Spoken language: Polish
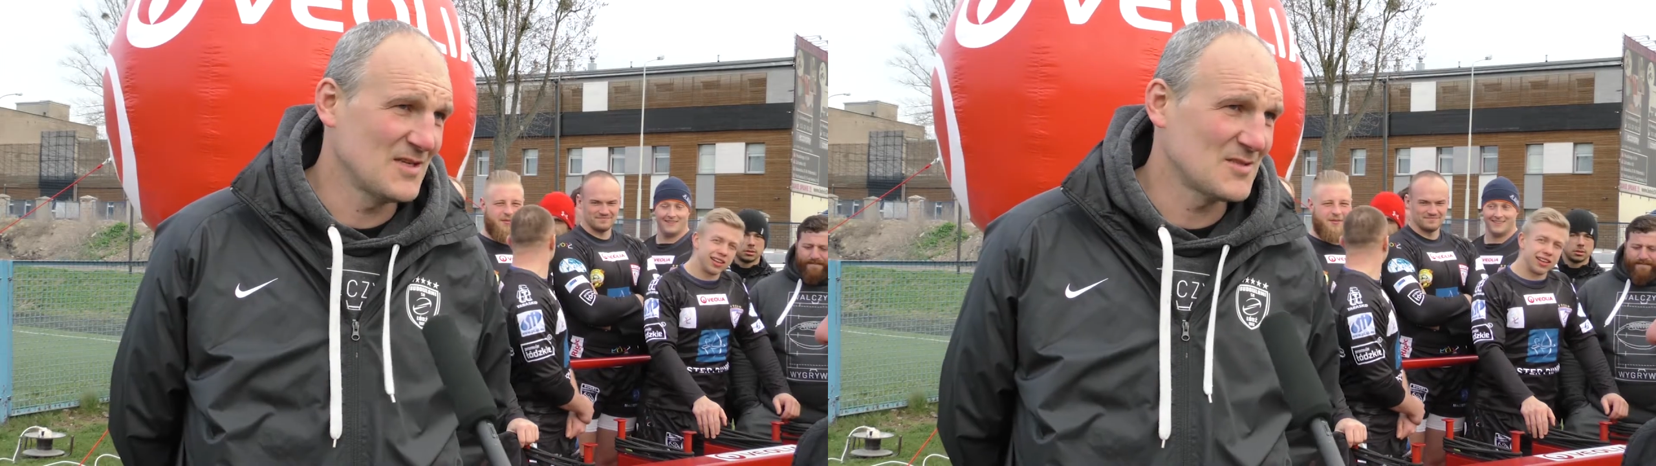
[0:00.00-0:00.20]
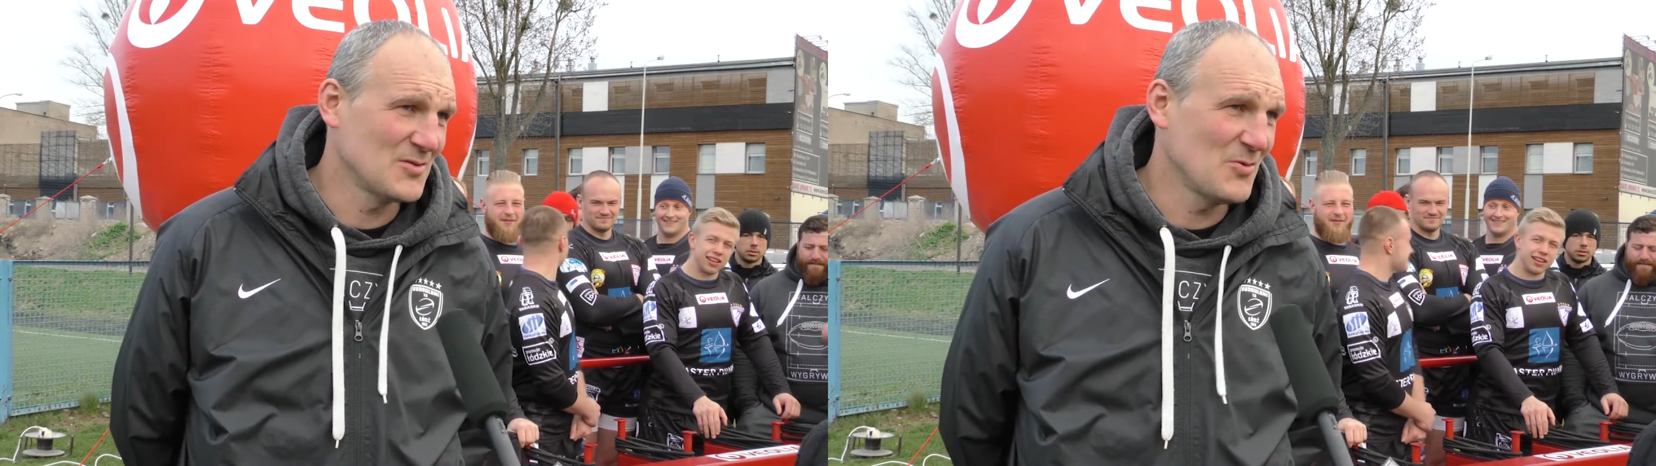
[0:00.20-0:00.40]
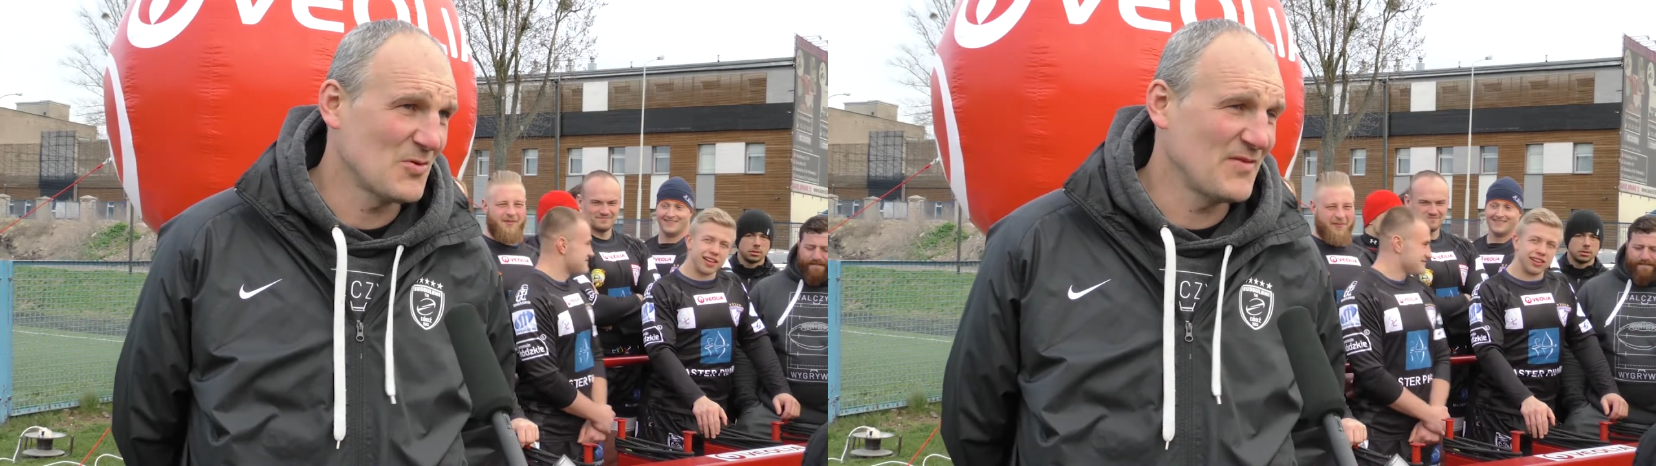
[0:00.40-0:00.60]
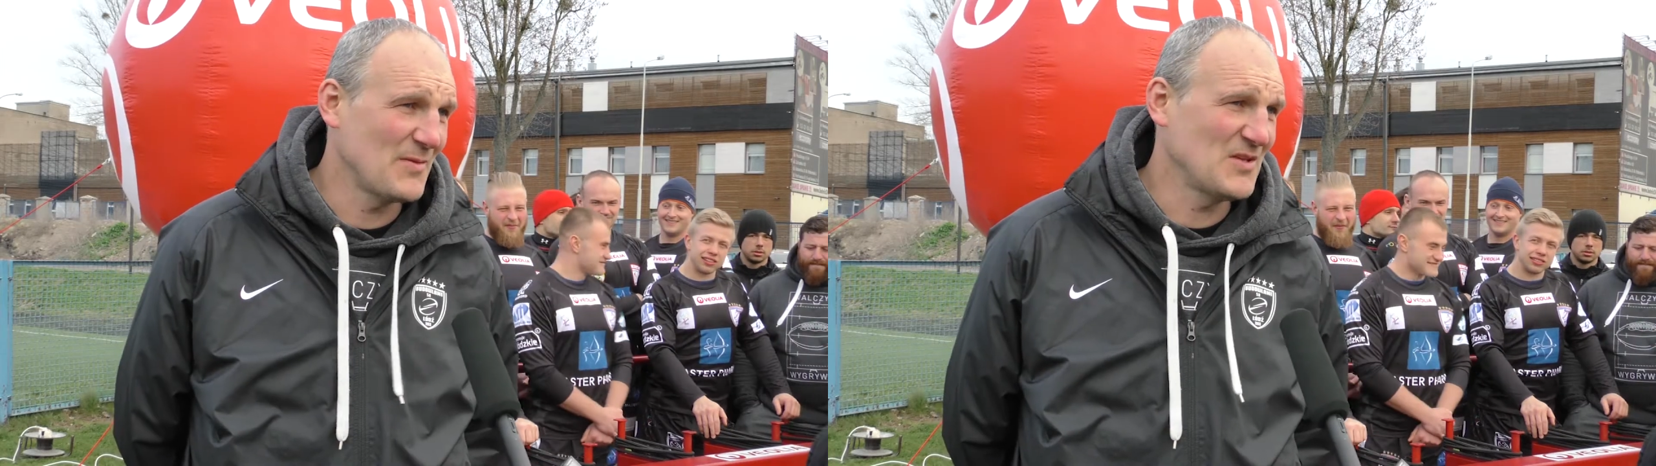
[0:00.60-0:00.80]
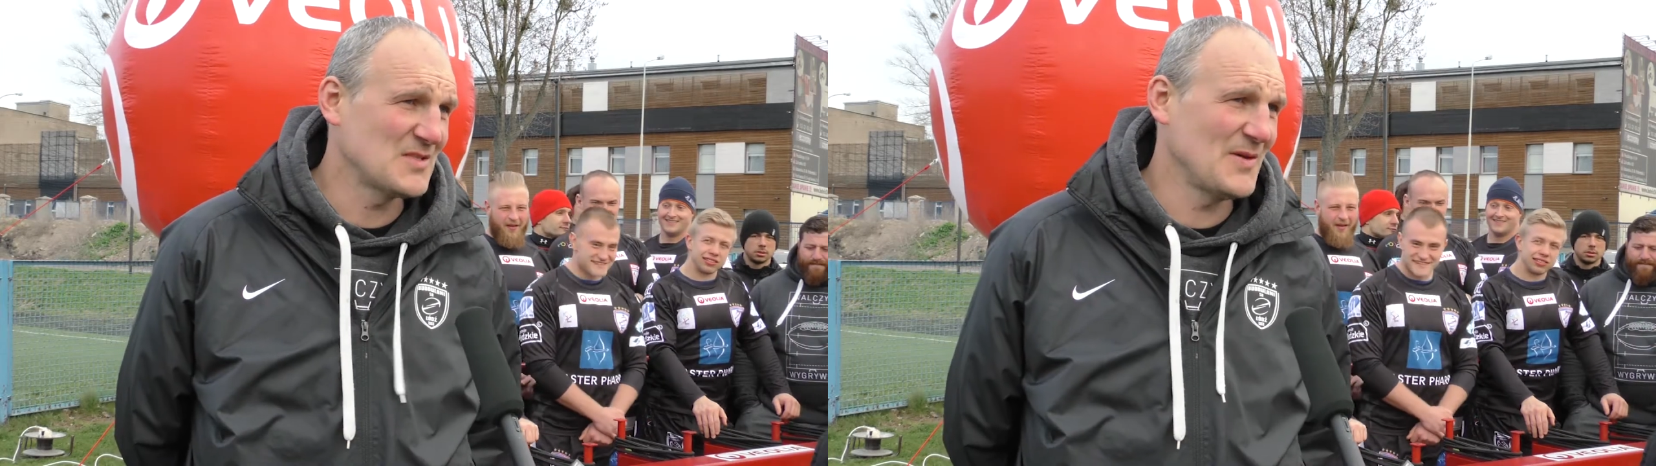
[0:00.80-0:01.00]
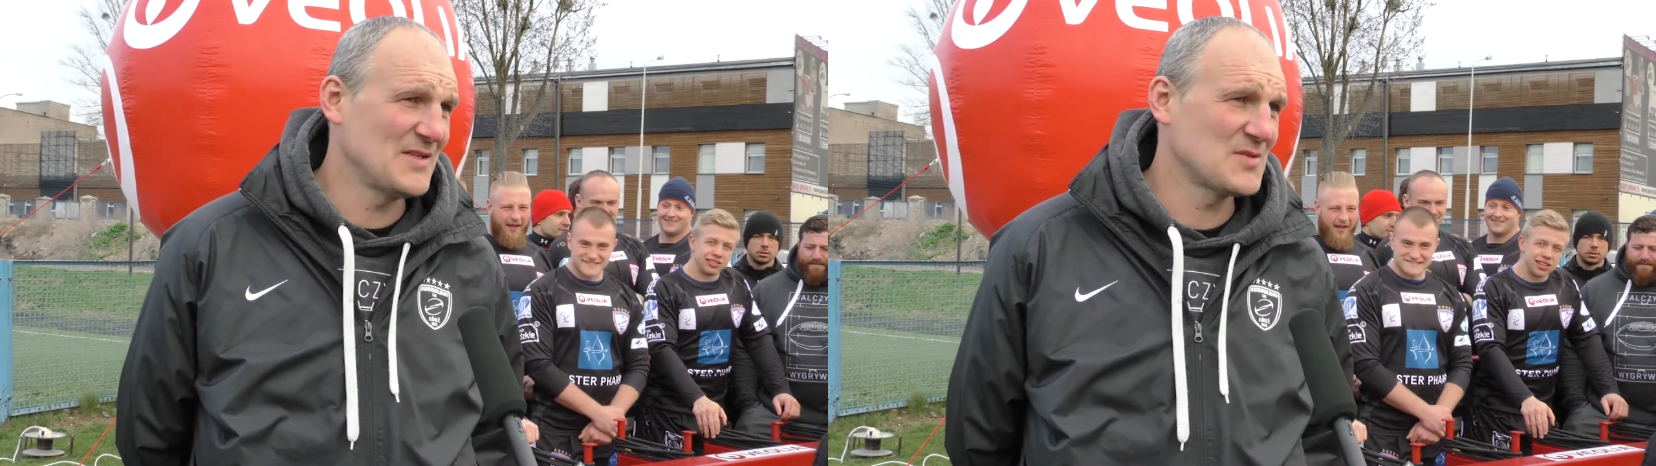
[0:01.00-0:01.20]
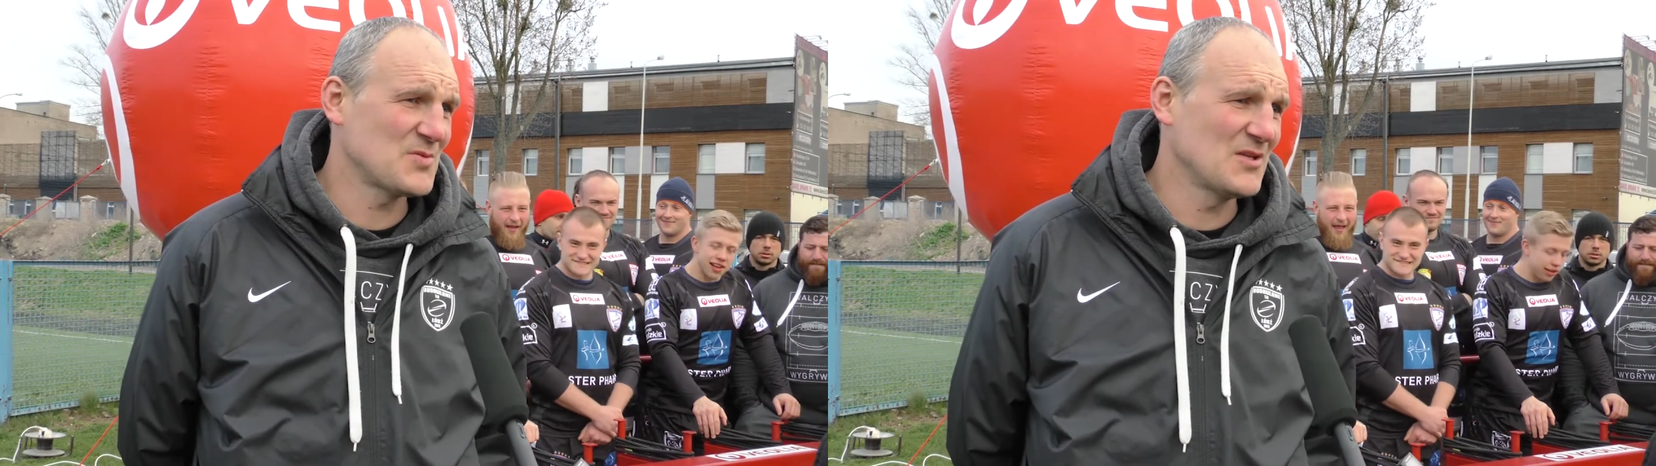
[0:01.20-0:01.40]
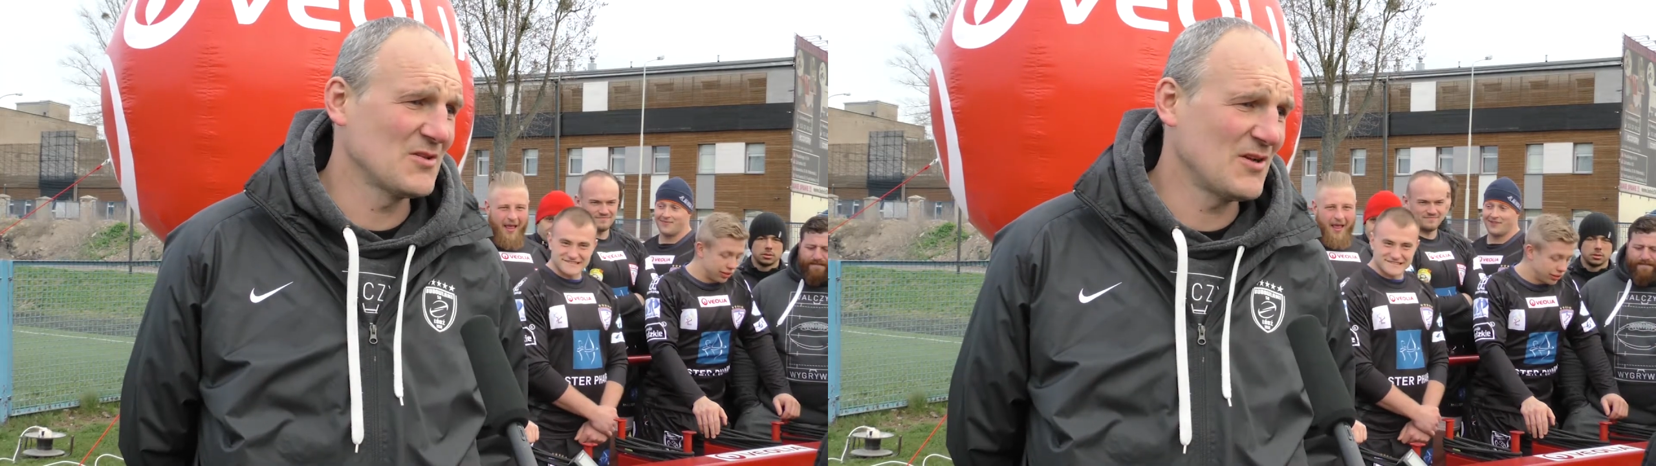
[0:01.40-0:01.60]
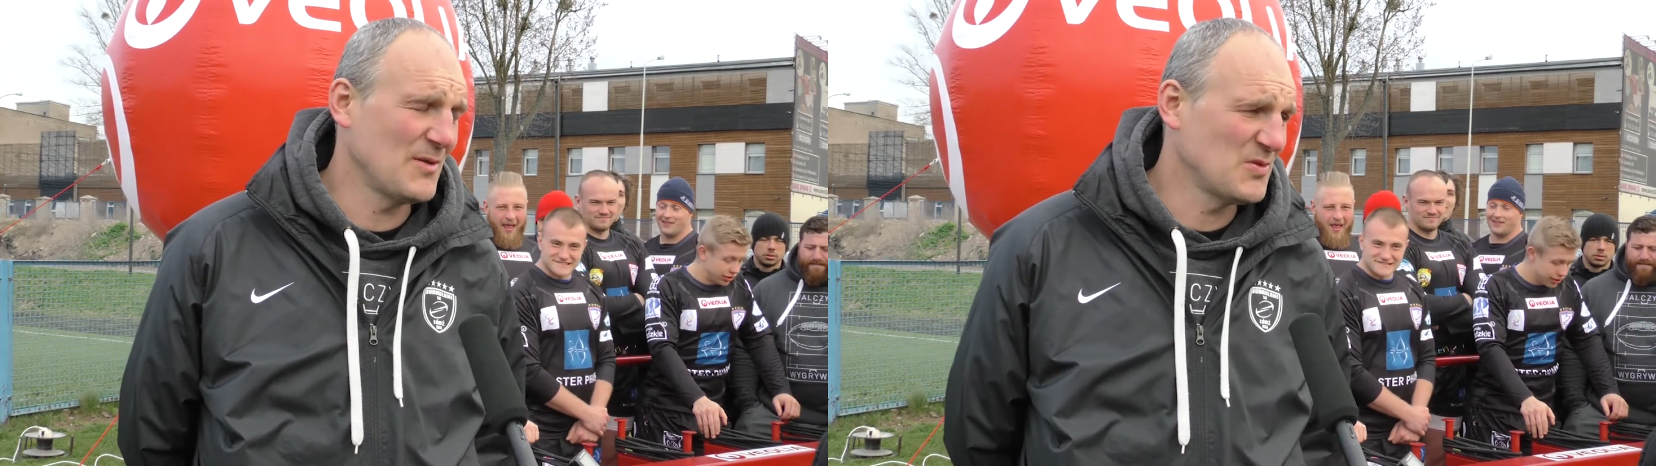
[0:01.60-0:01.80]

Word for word: jest to, nie ukrywam, niezbędny sprzęt do tego,